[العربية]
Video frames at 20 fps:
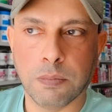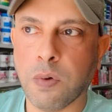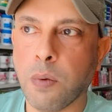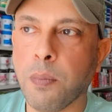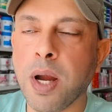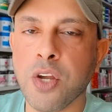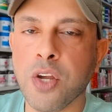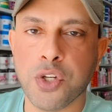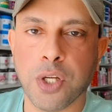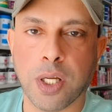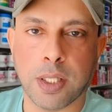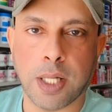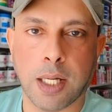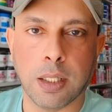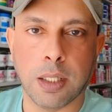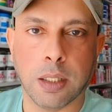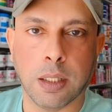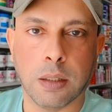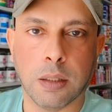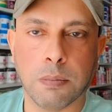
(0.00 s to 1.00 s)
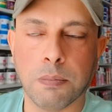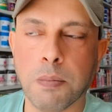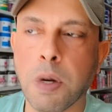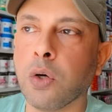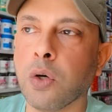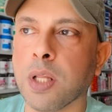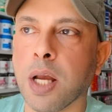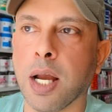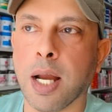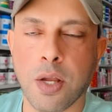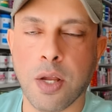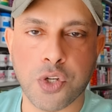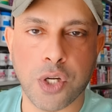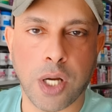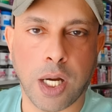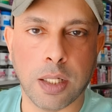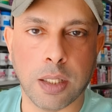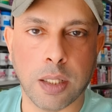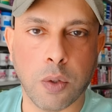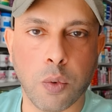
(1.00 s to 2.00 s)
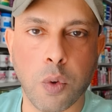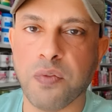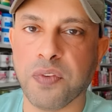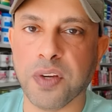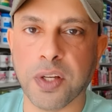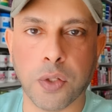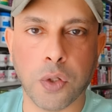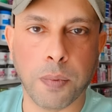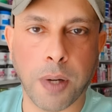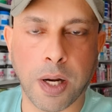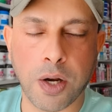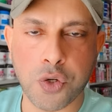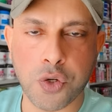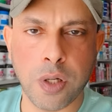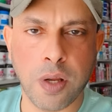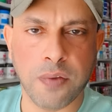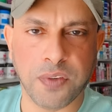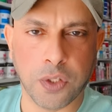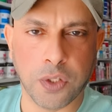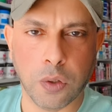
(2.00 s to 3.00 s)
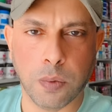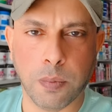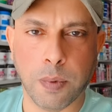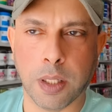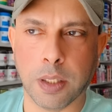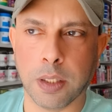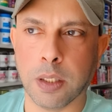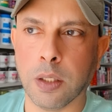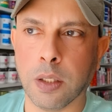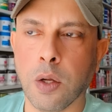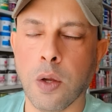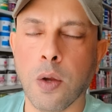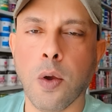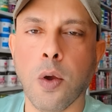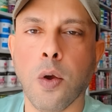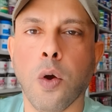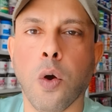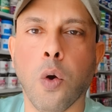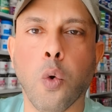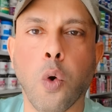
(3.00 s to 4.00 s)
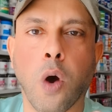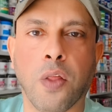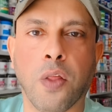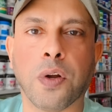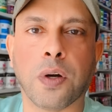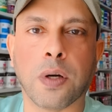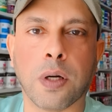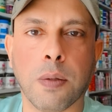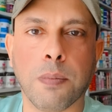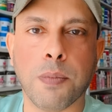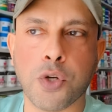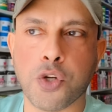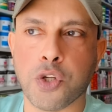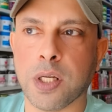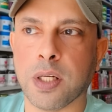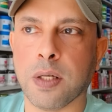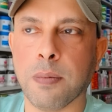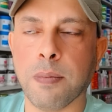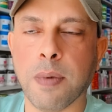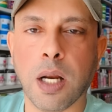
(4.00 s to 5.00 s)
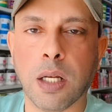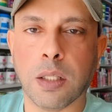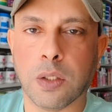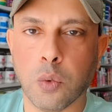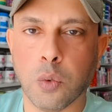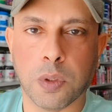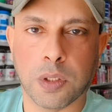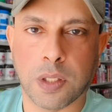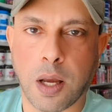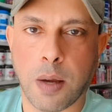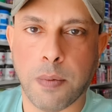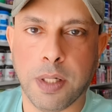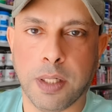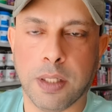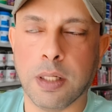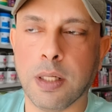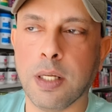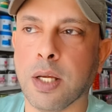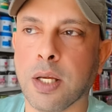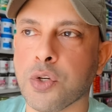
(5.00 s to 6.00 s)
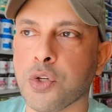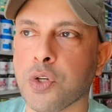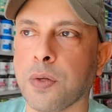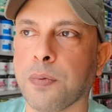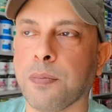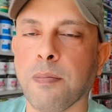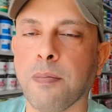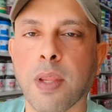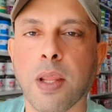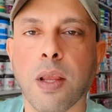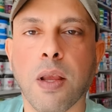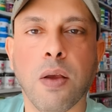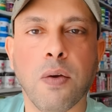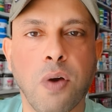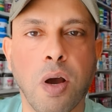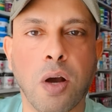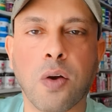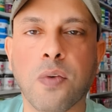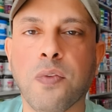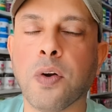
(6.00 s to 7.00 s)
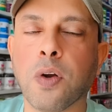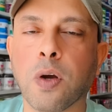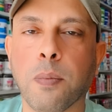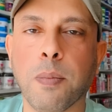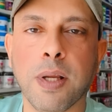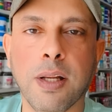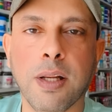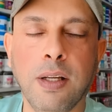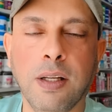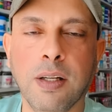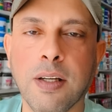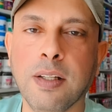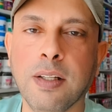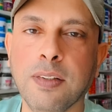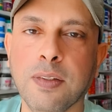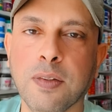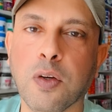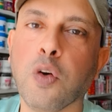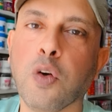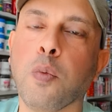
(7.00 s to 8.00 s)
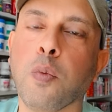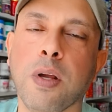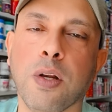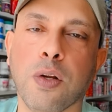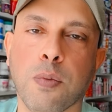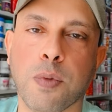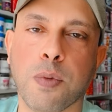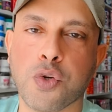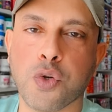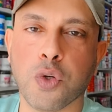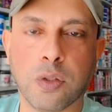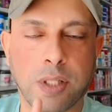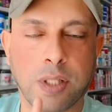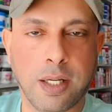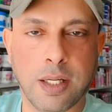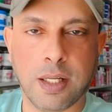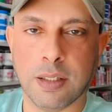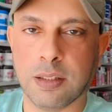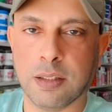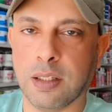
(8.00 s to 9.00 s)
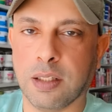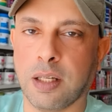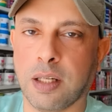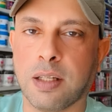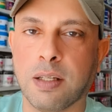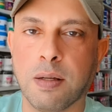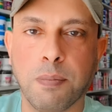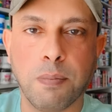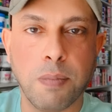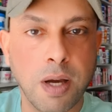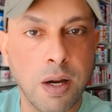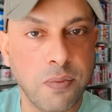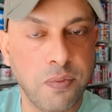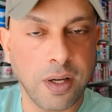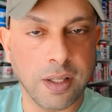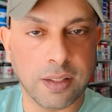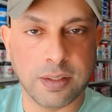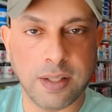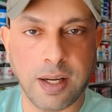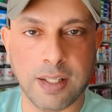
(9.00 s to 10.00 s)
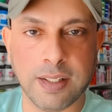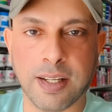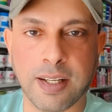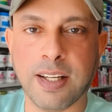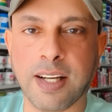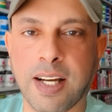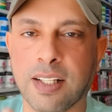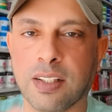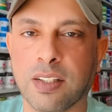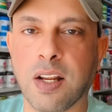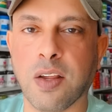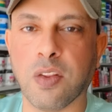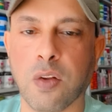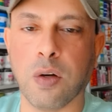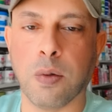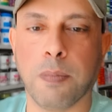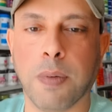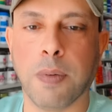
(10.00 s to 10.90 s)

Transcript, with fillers: وما حكيت عليها ماكو داعي احكي عليها وافيدهم على شنو افيدهم انا واضر المشتري مالتي ومتابعني ليش؟ فاكو فرق بين الاعلان وبين المنشور تحياتي لك ما رفعت تعليقك حتى لا يضل